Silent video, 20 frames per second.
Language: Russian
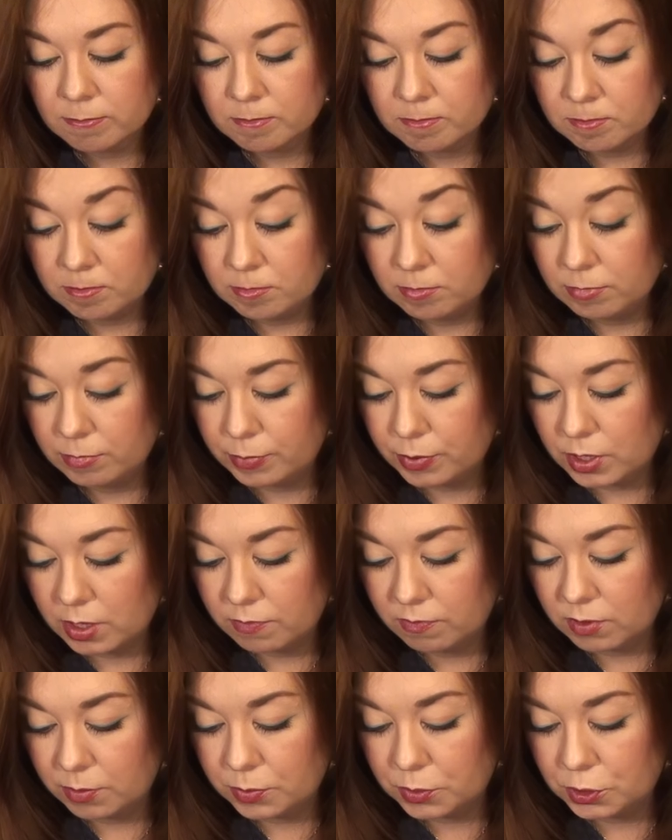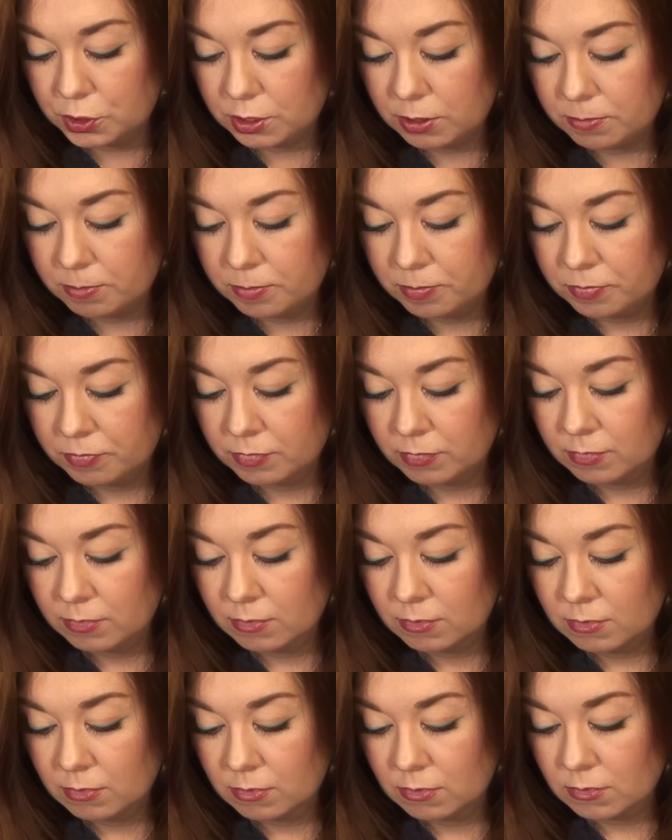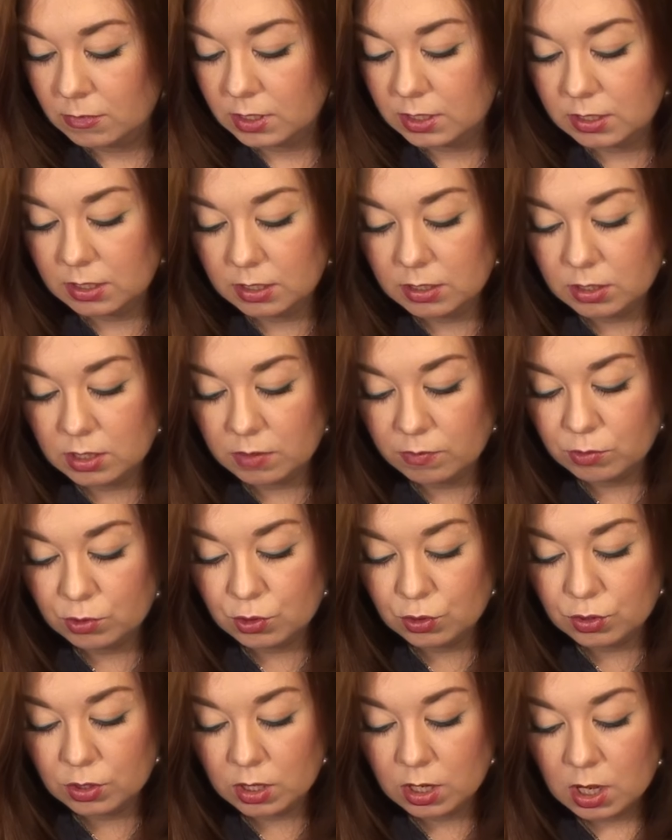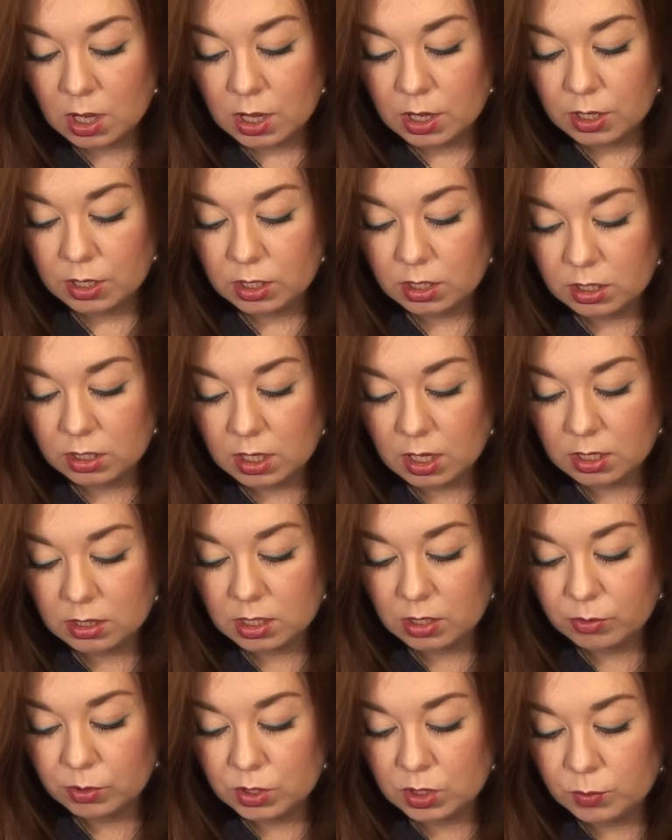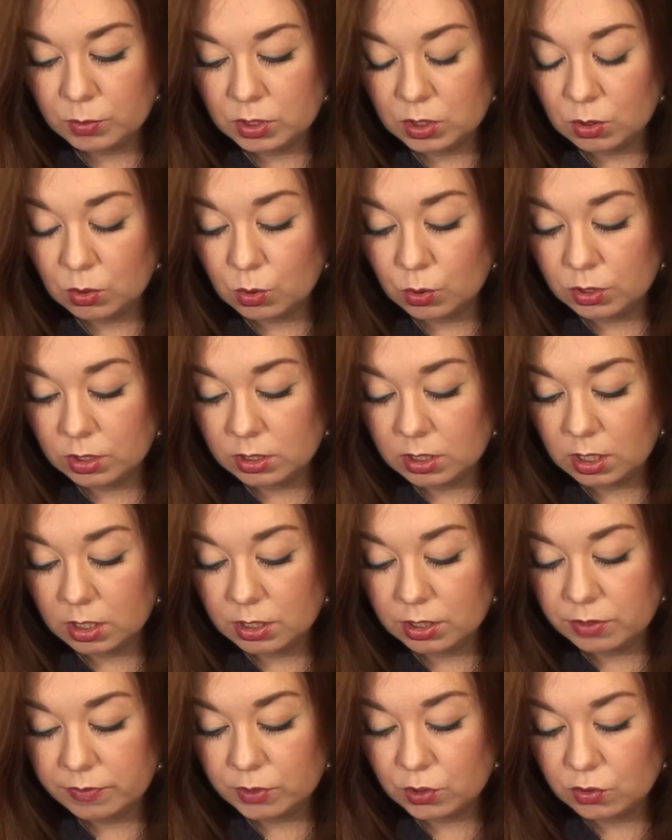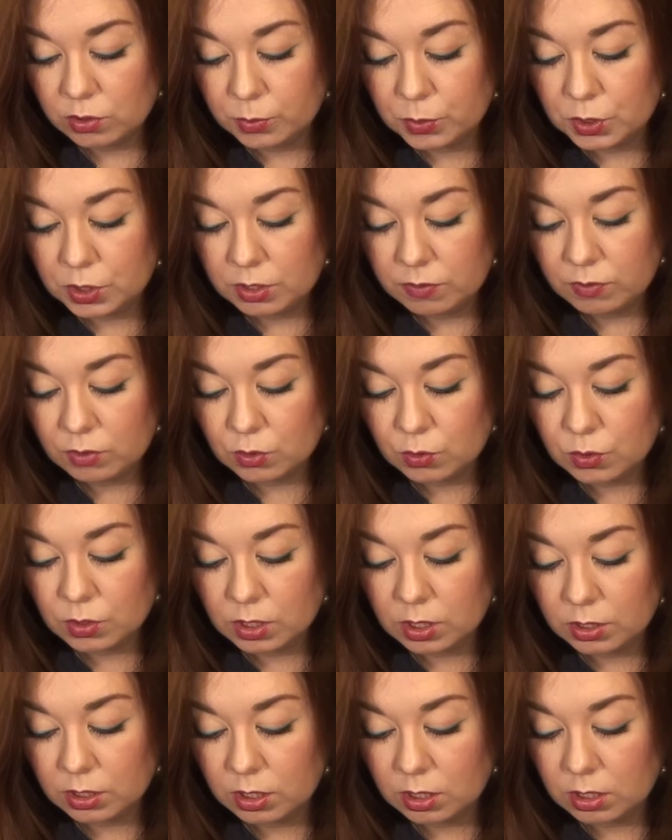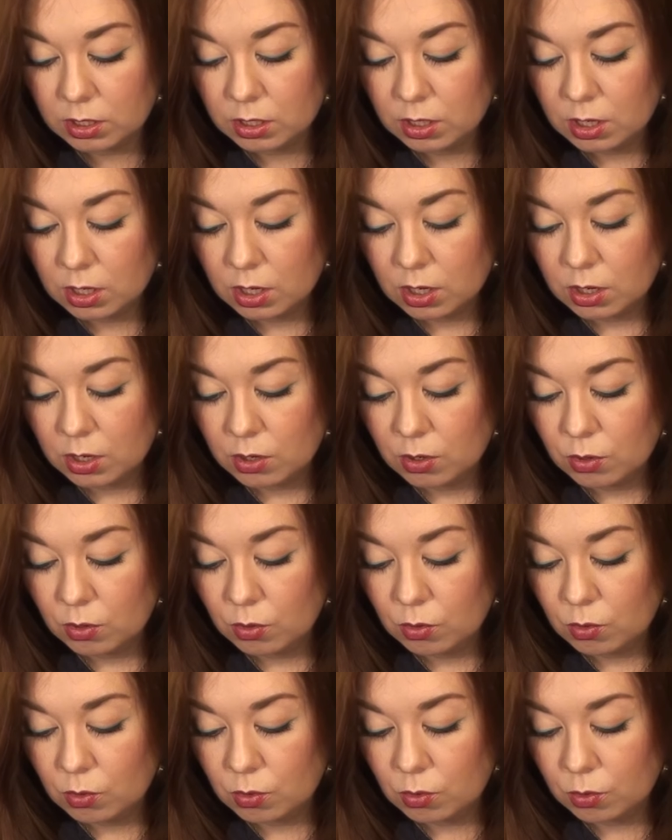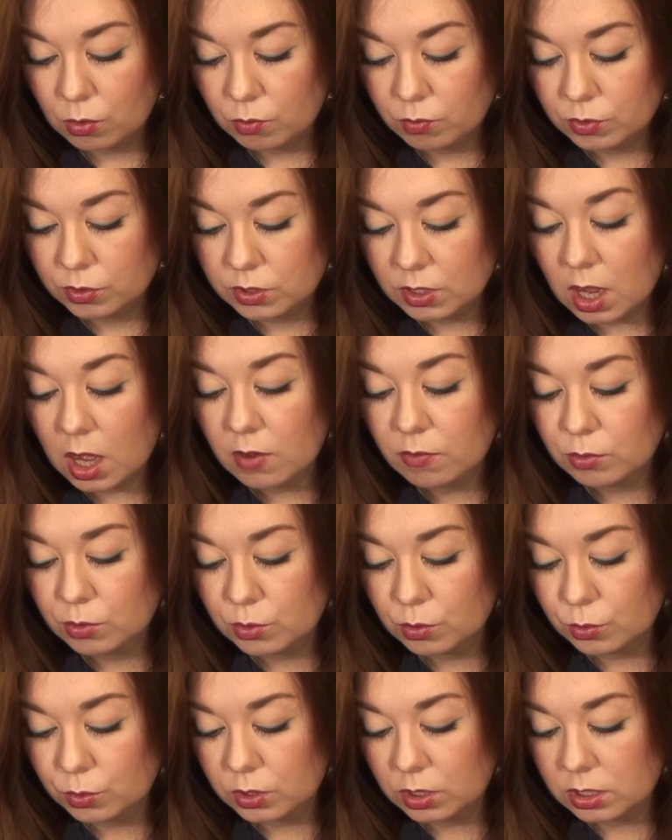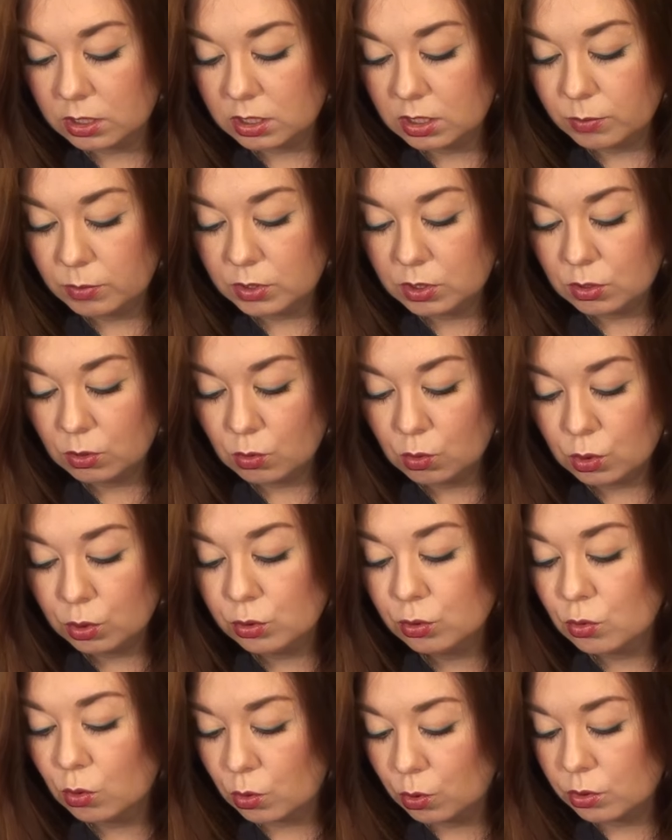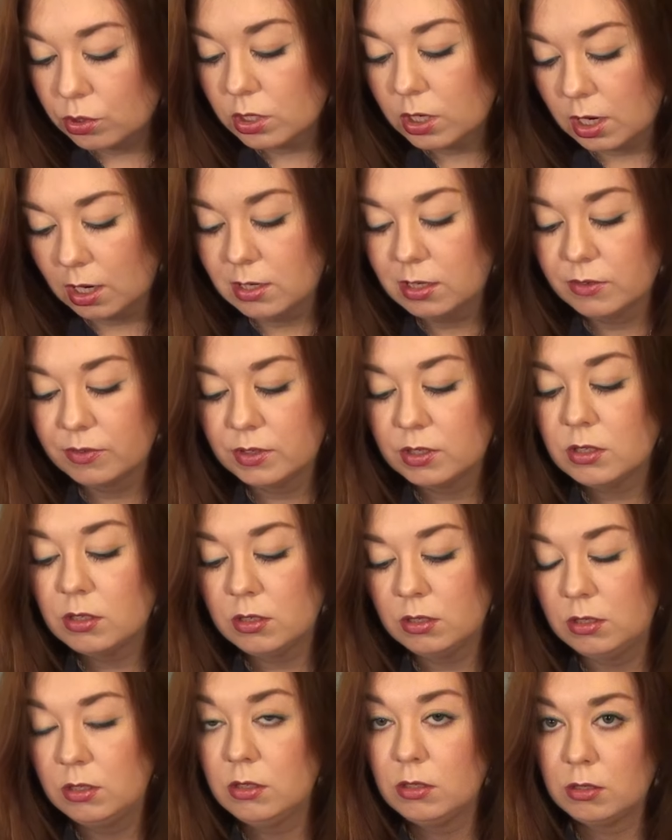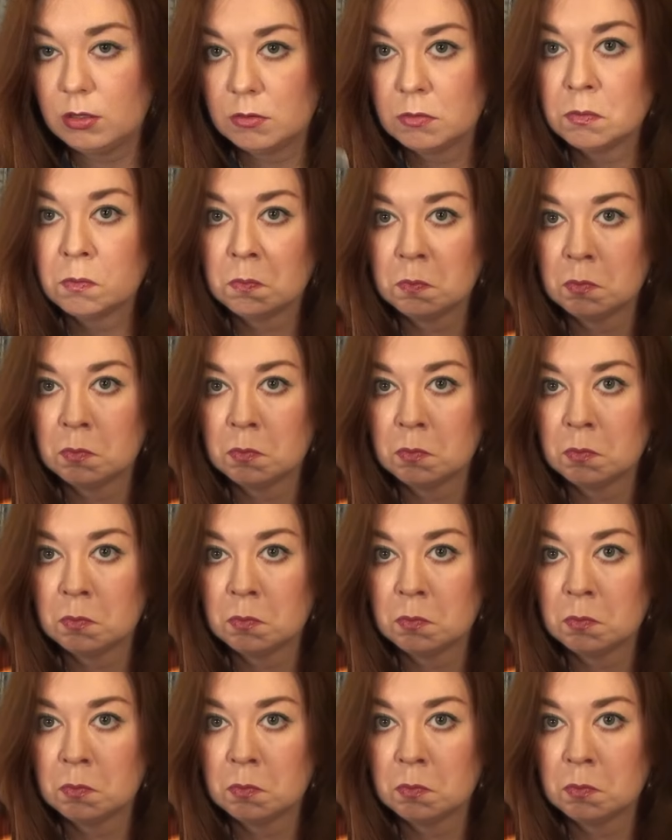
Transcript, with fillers: Ммм, прям вообще. Кстати, того что-то... Я того Димитикона так и не вижу, вообще не вижу никаких. Вот, а, вот он есть, Димитикон, но он реально в середине.